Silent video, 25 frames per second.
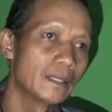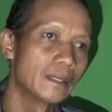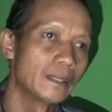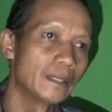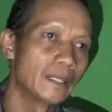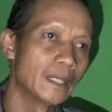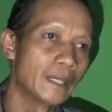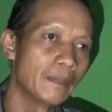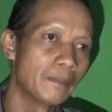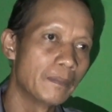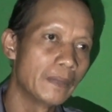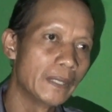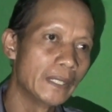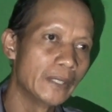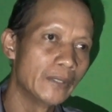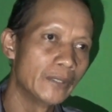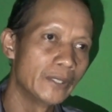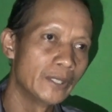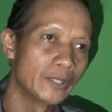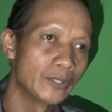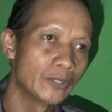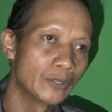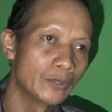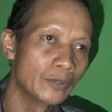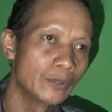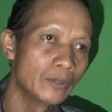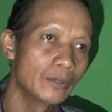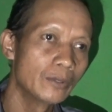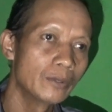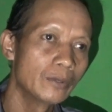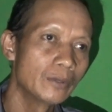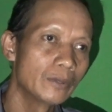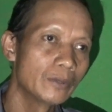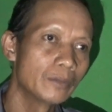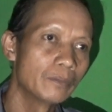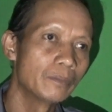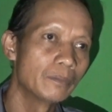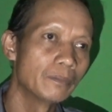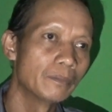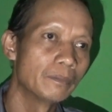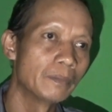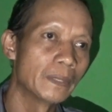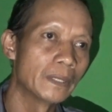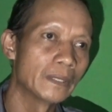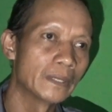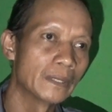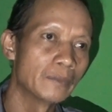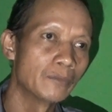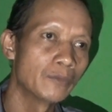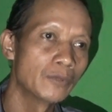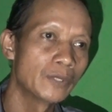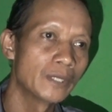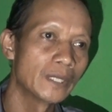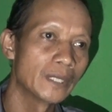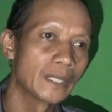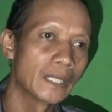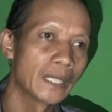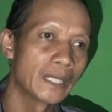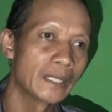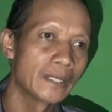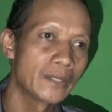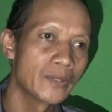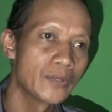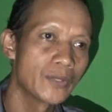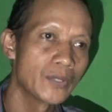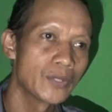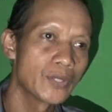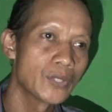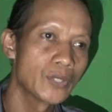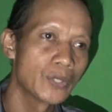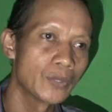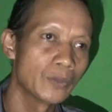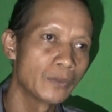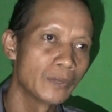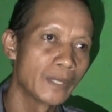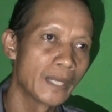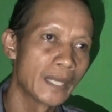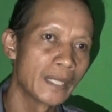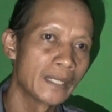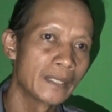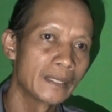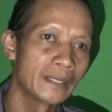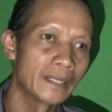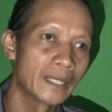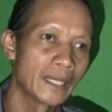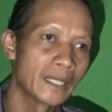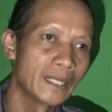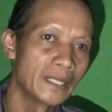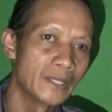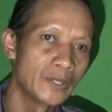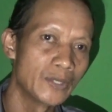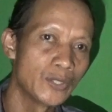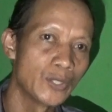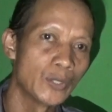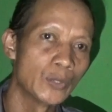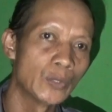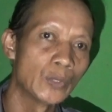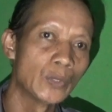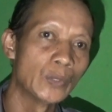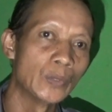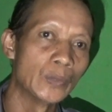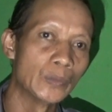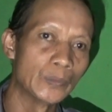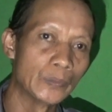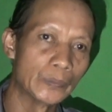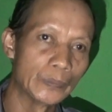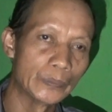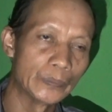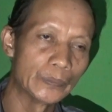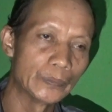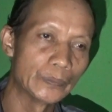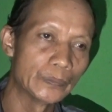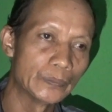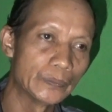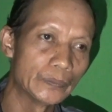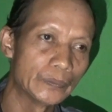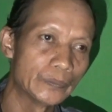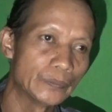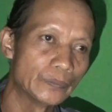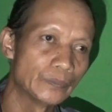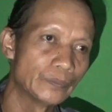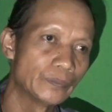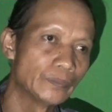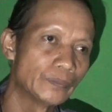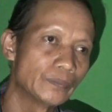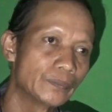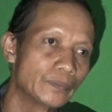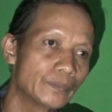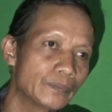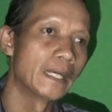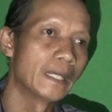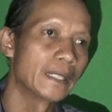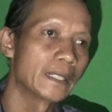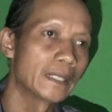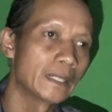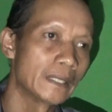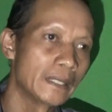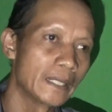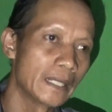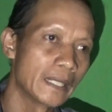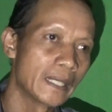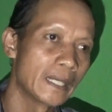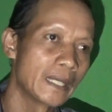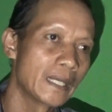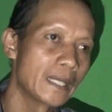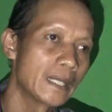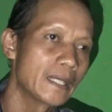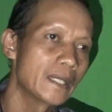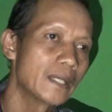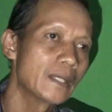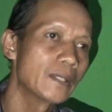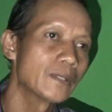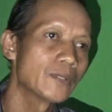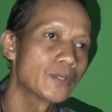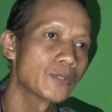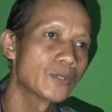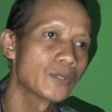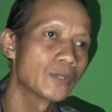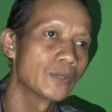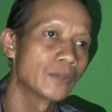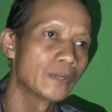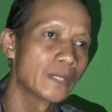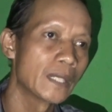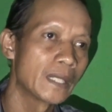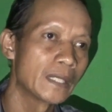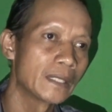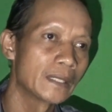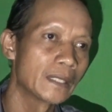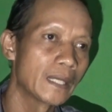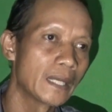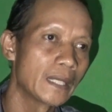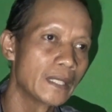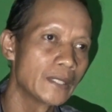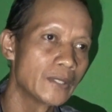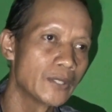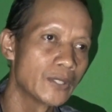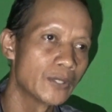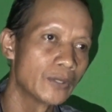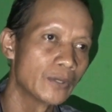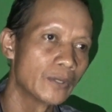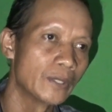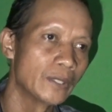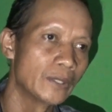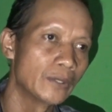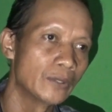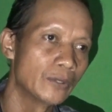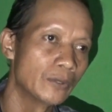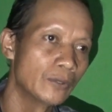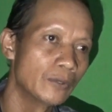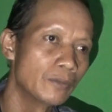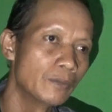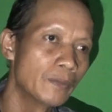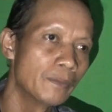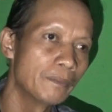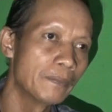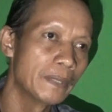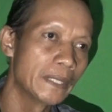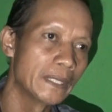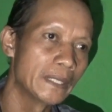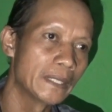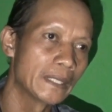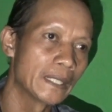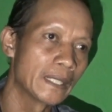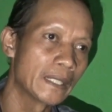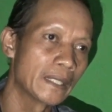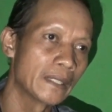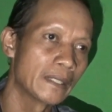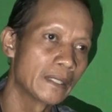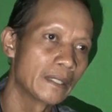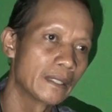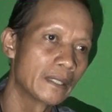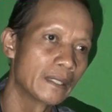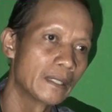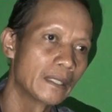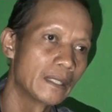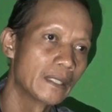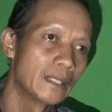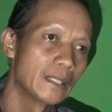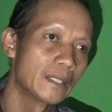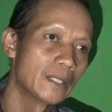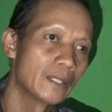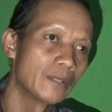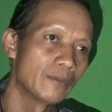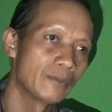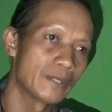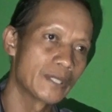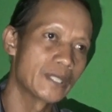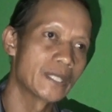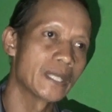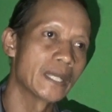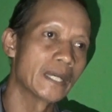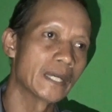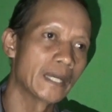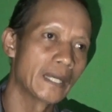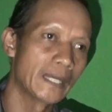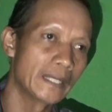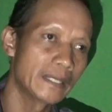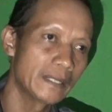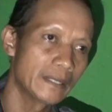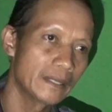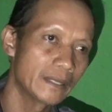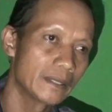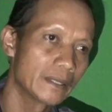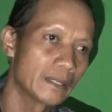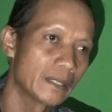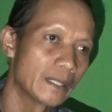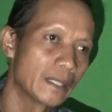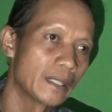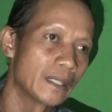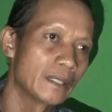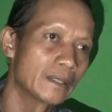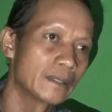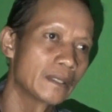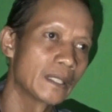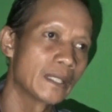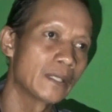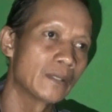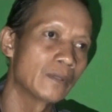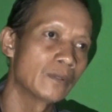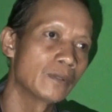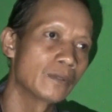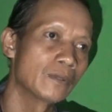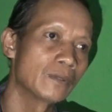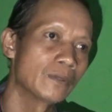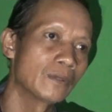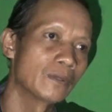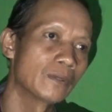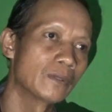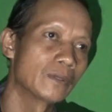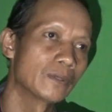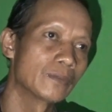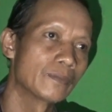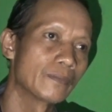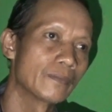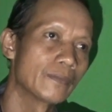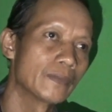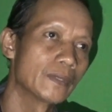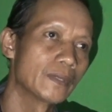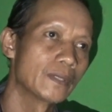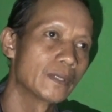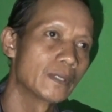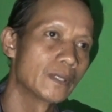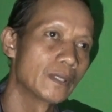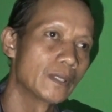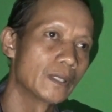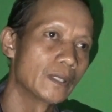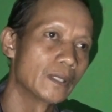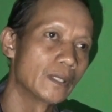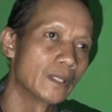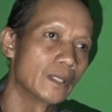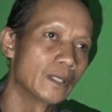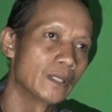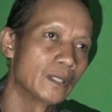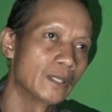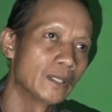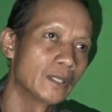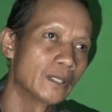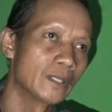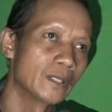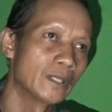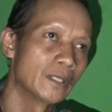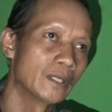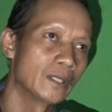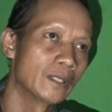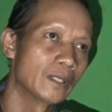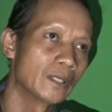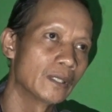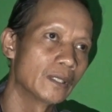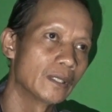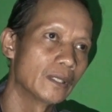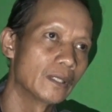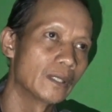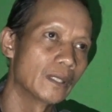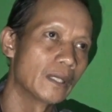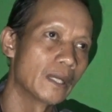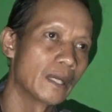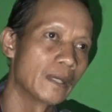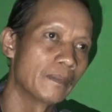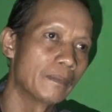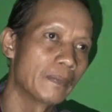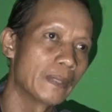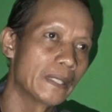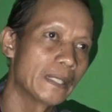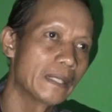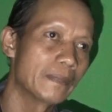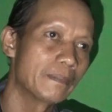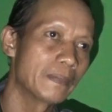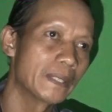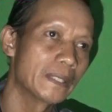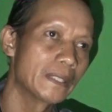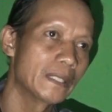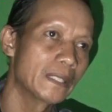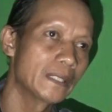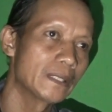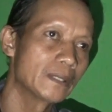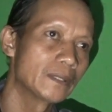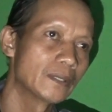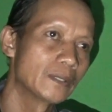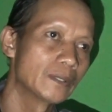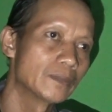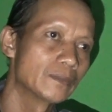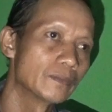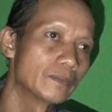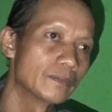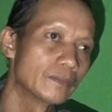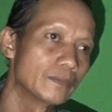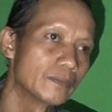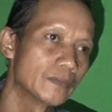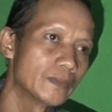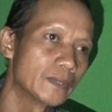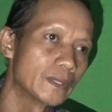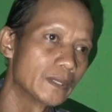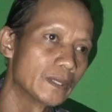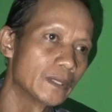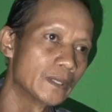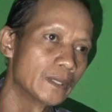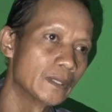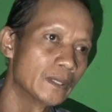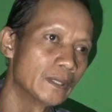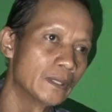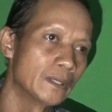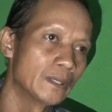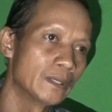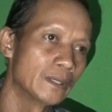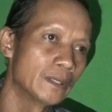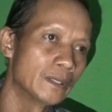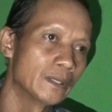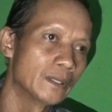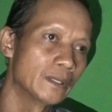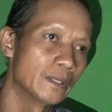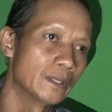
eh, beliau itu bertemu dengan Sunan Kalijogo akhirnya Sunan Kalijogo itu memberikan wejangan atau eh, apa namanya eh,